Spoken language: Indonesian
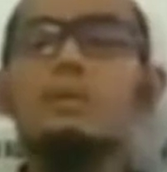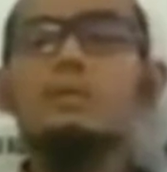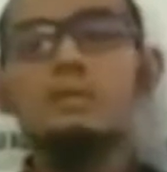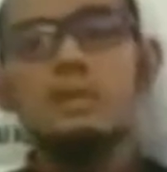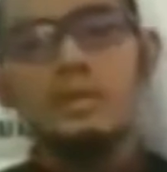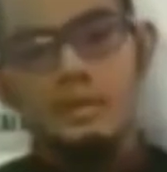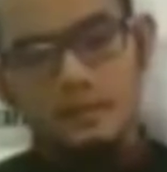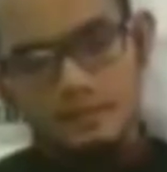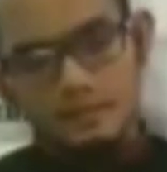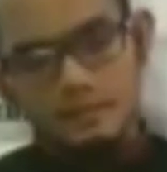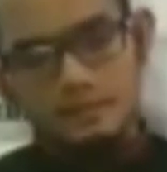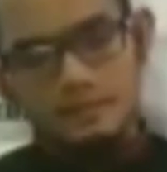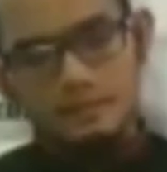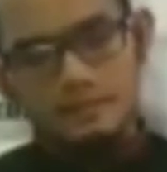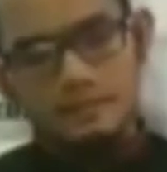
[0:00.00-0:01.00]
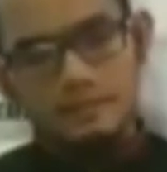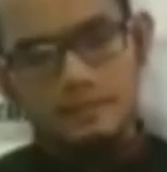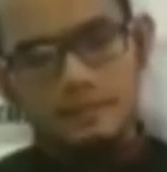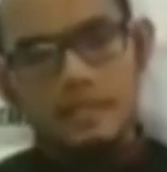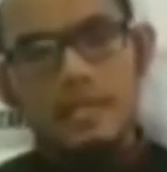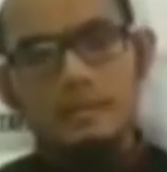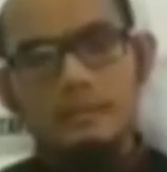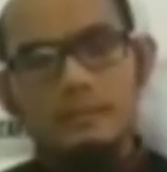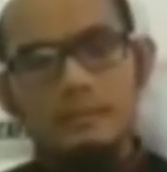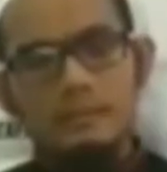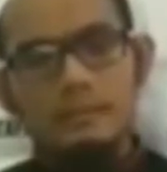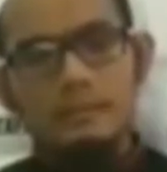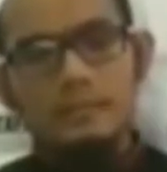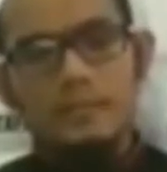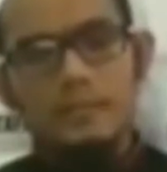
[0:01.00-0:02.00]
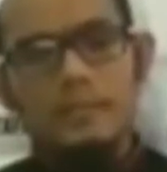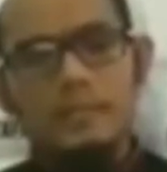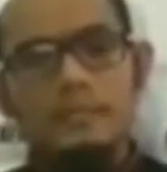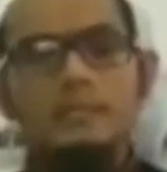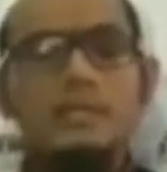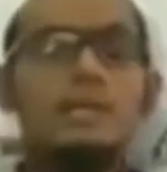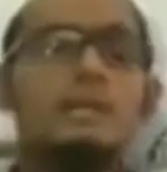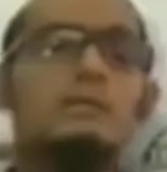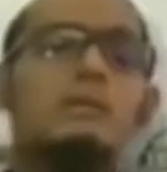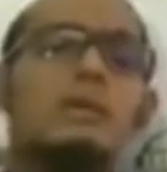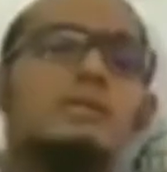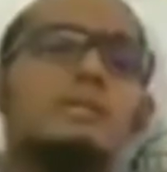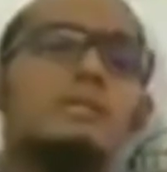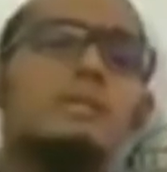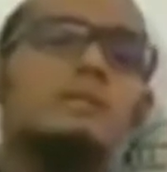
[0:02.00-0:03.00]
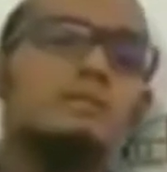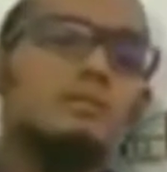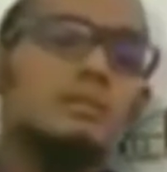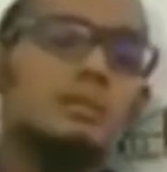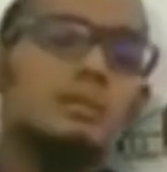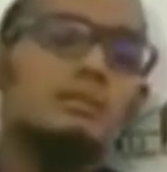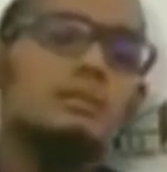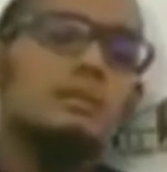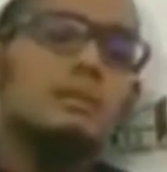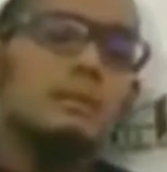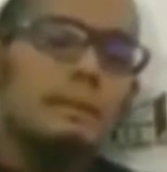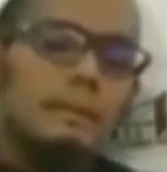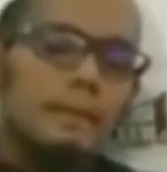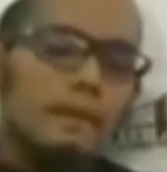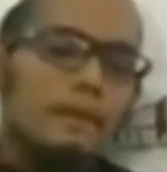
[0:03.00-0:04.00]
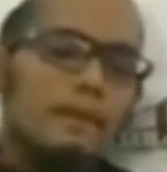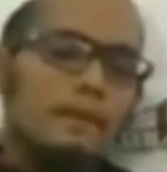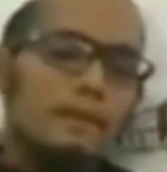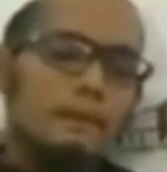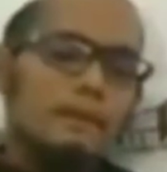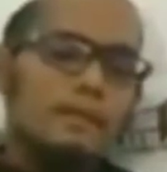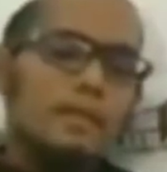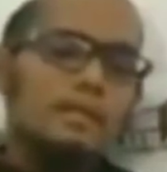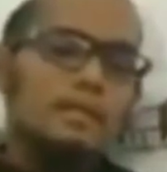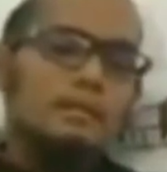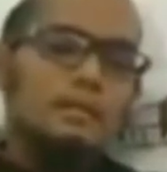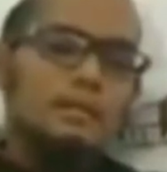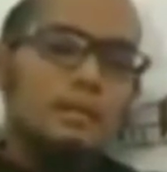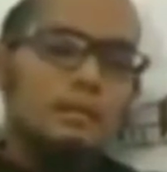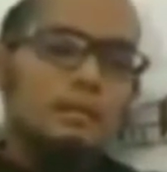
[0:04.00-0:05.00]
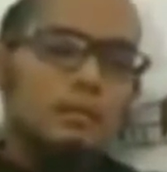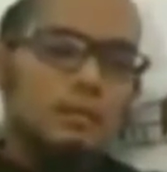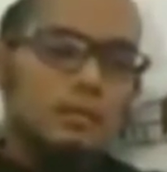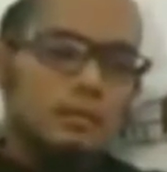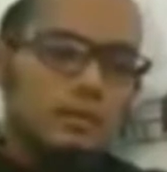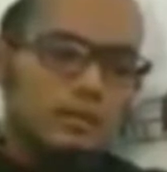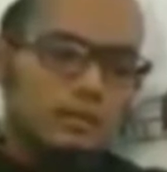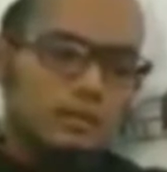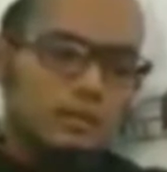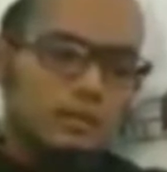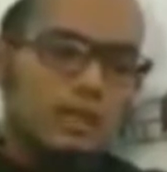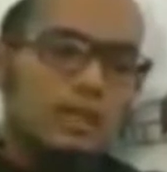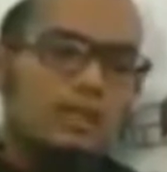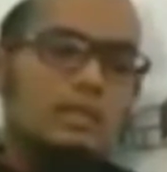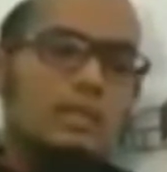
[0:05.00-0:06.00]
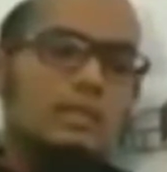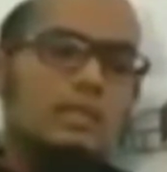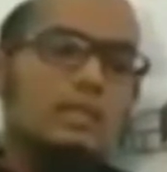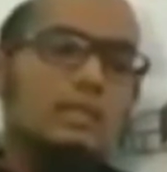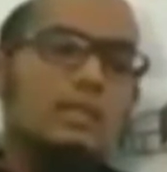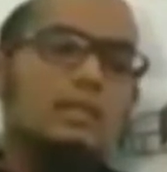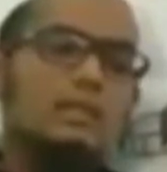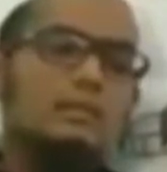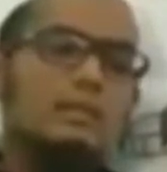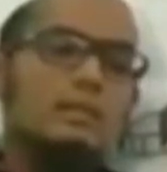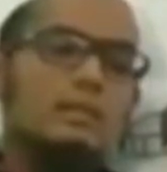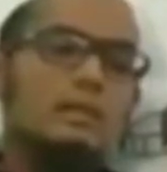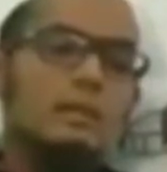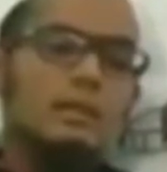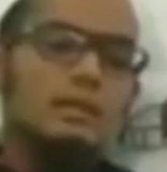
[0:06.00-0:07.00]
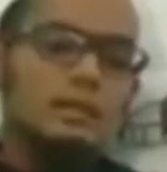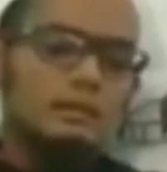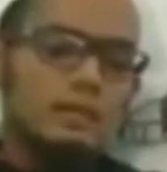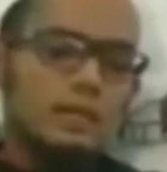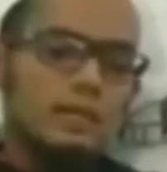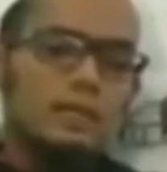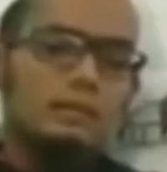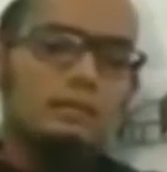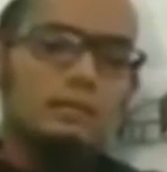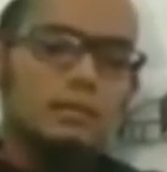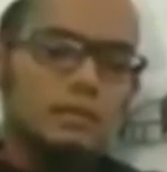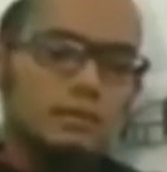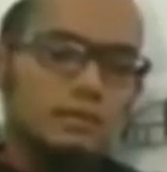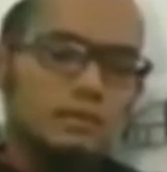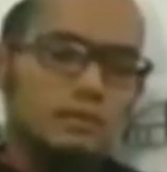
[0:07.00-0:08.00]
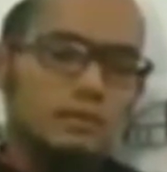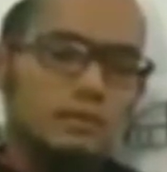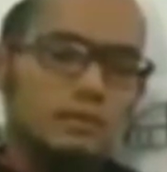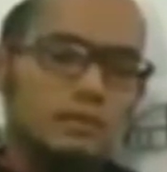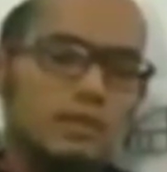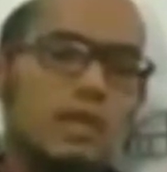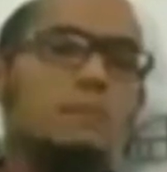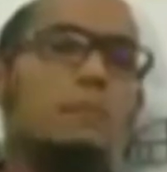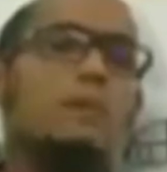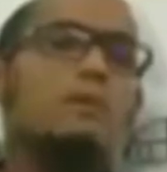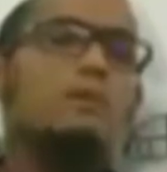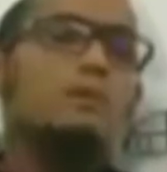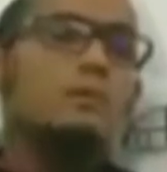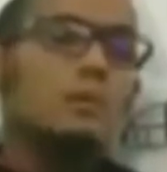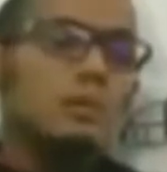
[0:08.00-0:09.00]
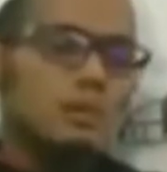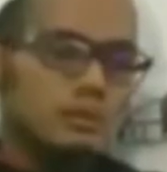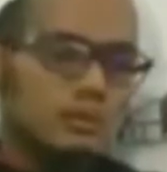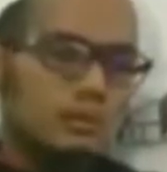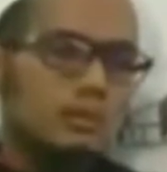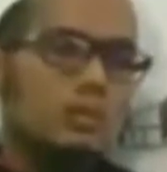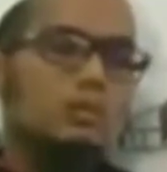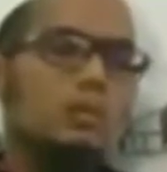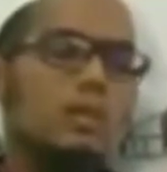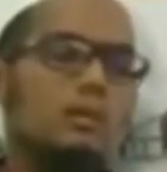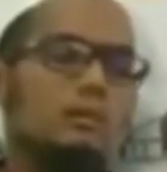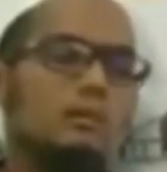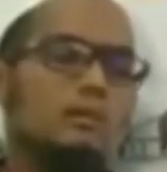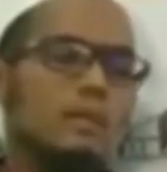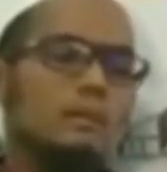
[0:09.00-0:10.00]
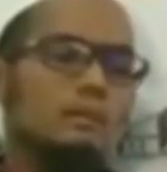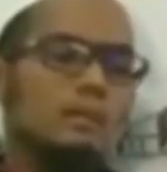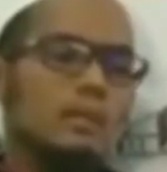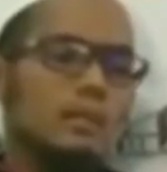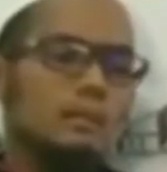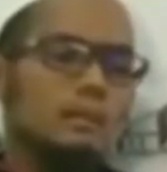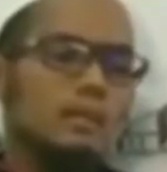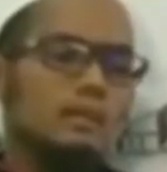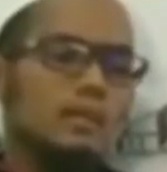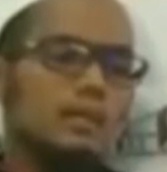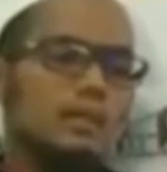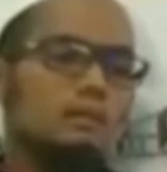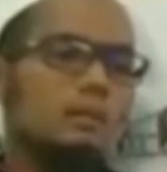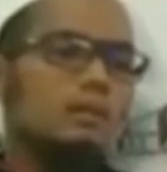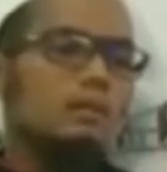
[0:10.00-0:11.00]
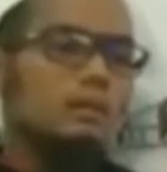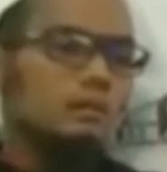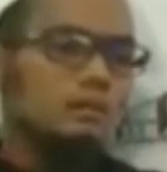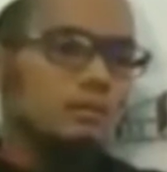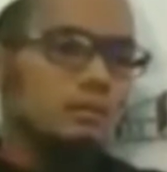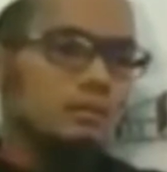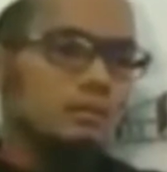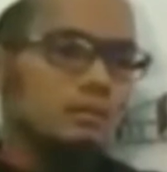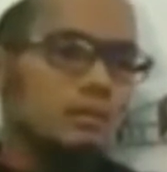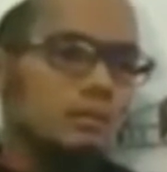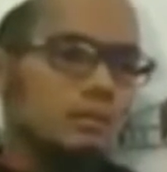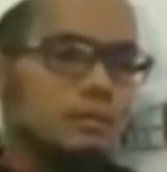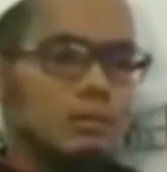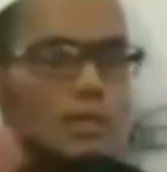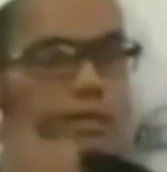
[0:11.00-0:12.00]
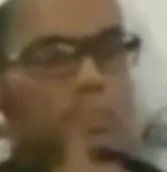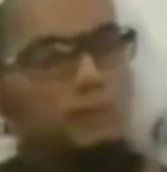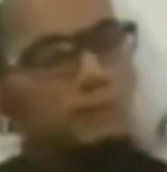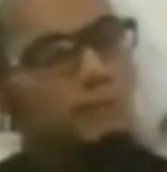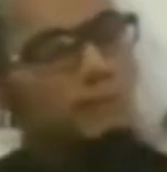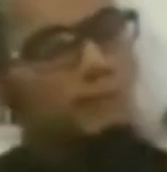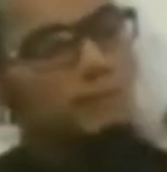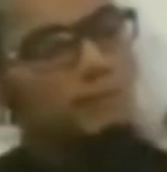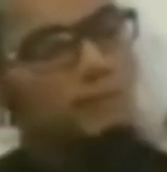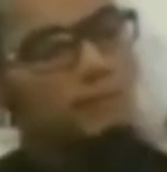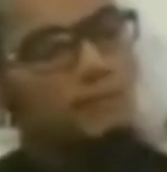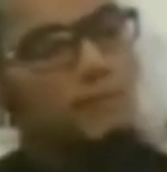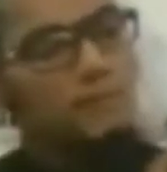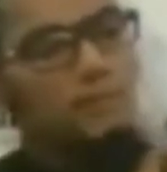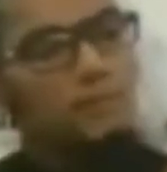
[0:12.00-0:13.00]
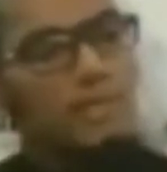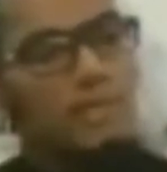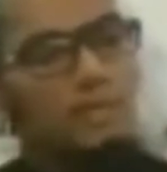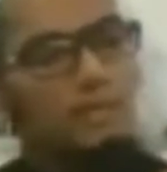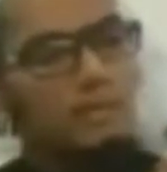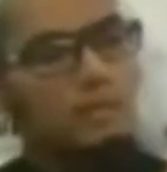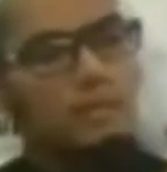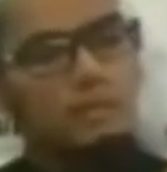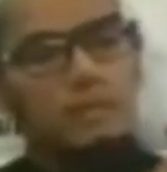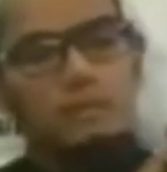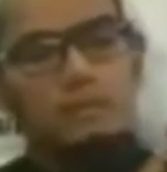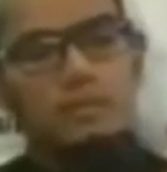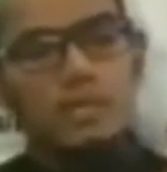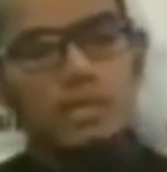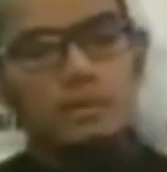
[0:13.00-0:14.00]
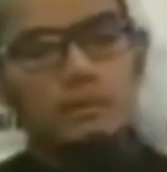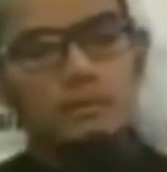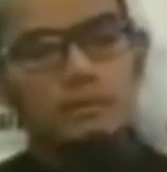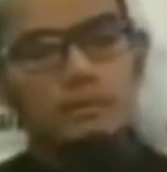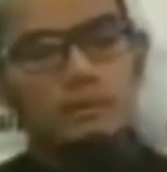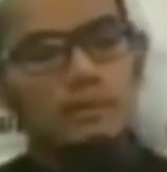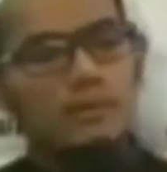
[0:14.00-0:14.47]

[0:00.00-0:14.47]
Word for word: belum menganjurkannya. Nah, ya sekarang mudah saja untuk kita menjelaskan masalah maulid ini. Sekarang kita tanyakan kepada orang yang merayakan maulid, apa hukum maulid? Hukum dalam Islam tidak lepas dari lima hukum: wajib, sunnah atau lebih tepat mustahab,